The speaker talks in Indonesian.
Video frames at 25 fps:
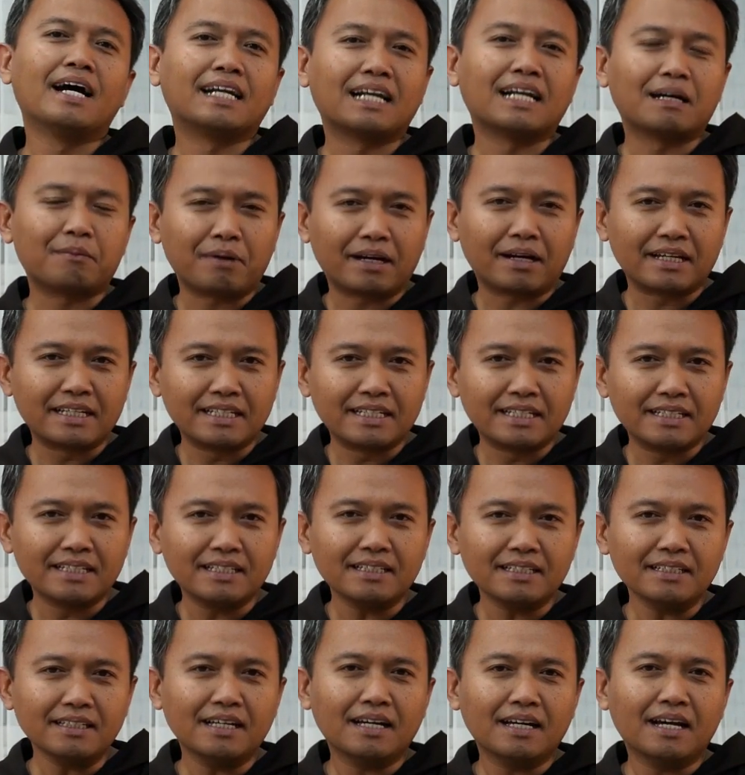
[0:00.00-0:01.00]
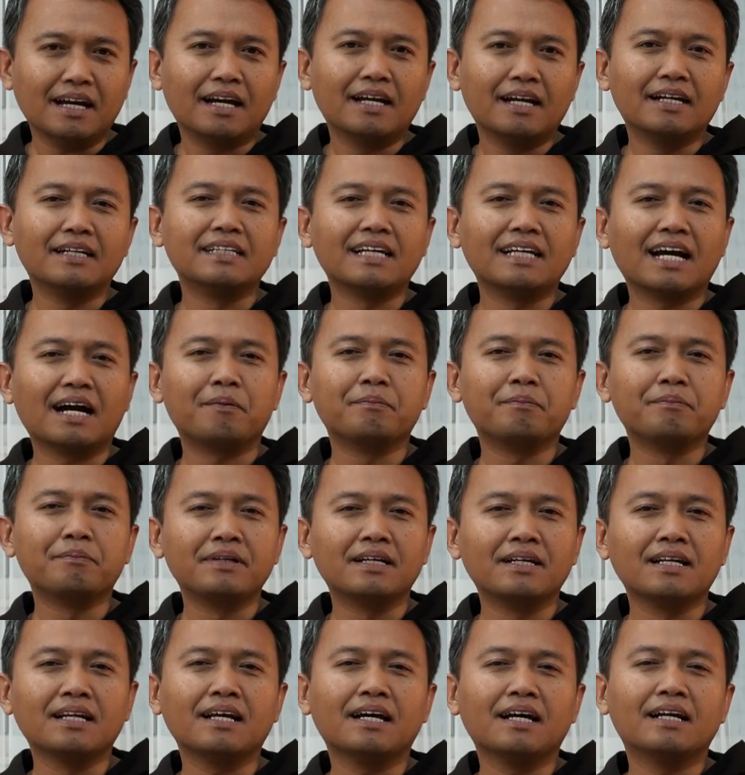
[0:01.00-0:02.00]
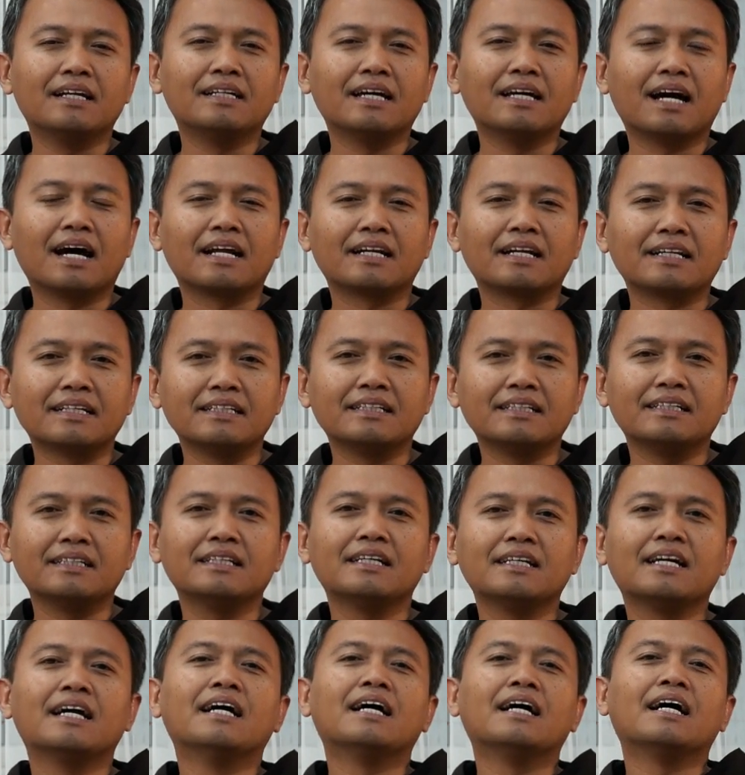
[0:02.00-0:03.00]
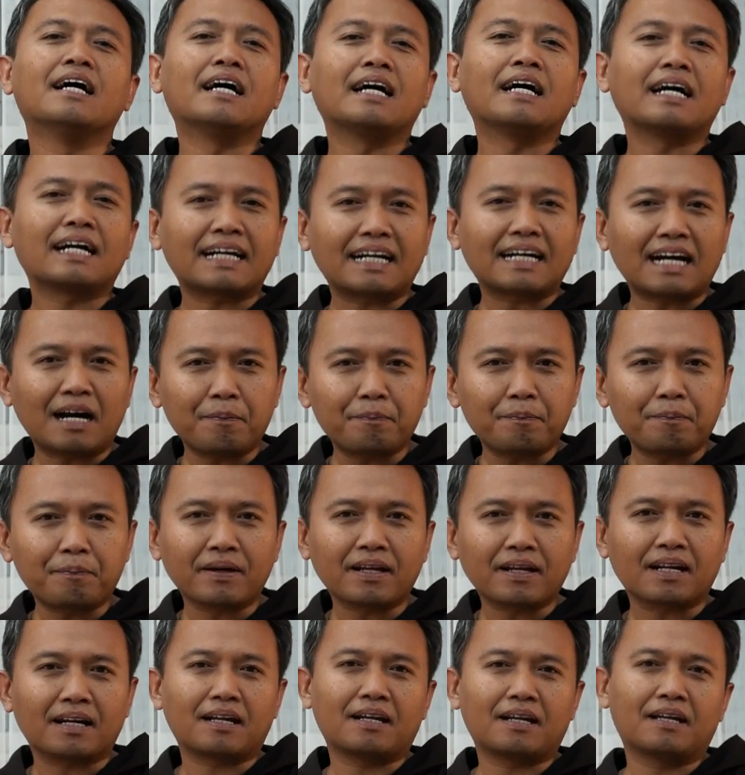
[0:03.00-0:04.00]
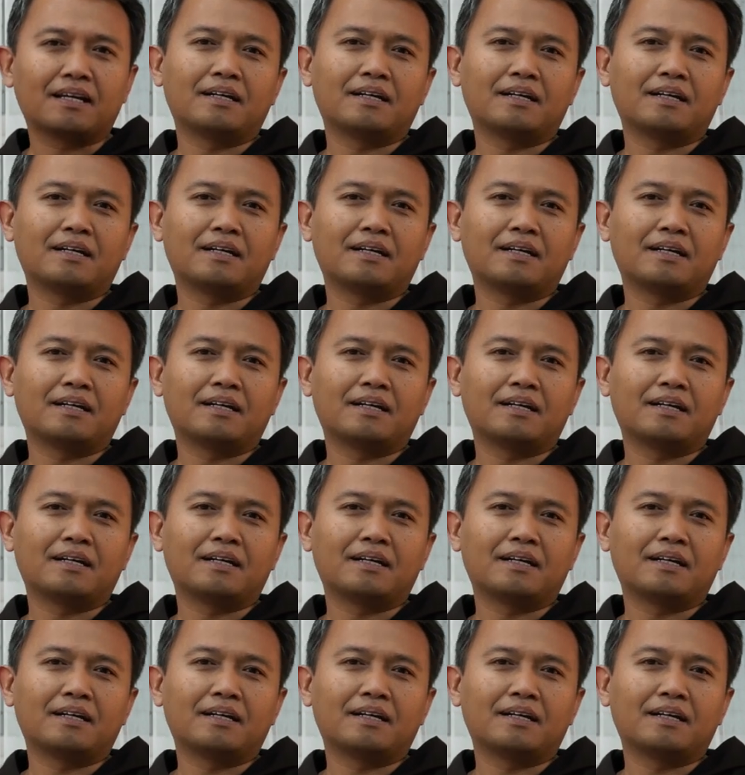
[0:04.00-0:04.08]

Nama ini diambil dari kapel